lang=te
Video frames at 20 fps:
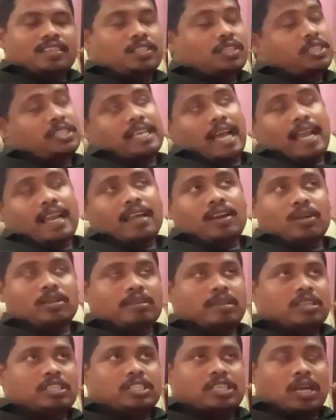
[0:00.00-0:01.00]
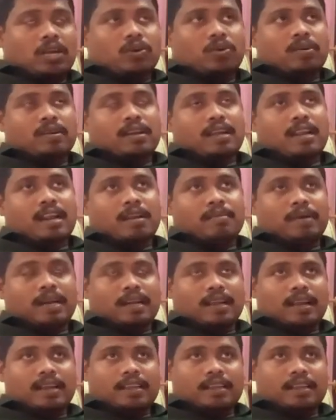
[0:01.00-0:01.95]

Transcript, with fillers: సో చాలా రోజుల నుంచి అనుకుంటున్నాను అనమాట